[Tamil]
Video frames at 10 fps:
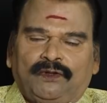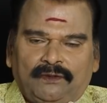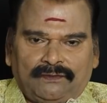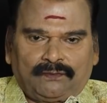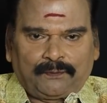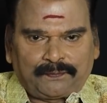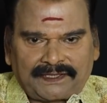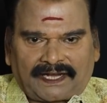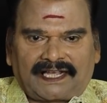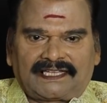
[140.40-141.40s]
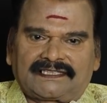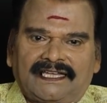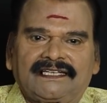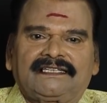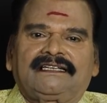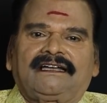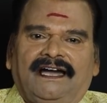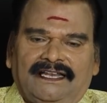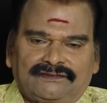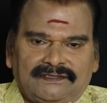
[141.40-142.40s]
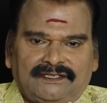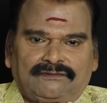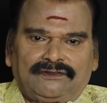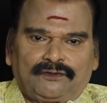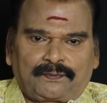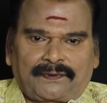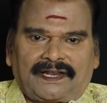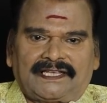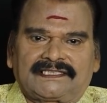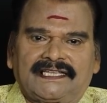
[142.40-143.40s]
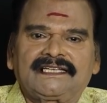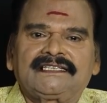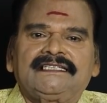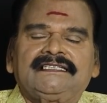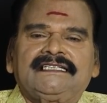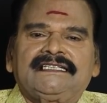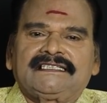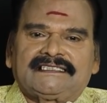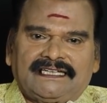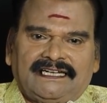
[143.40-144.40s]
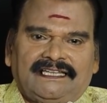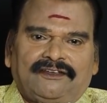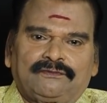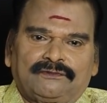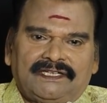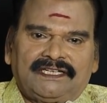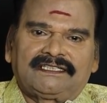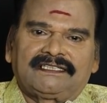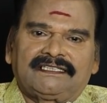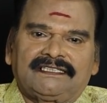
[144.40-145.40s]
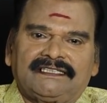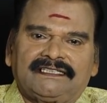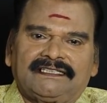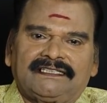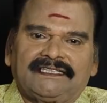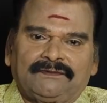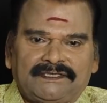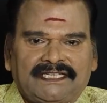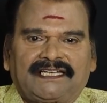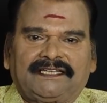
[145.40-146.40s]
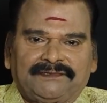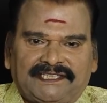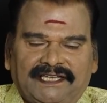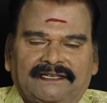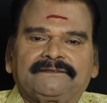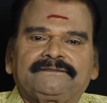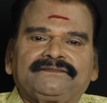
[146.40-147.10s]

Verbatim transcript: குழு உறுப்பினராகத்தான் ஆலோசனை குழு உறுப்பினராகத்தான் ஜெயலலிதாவை முதலில் எம்ஜிஆர் நியமித்தார்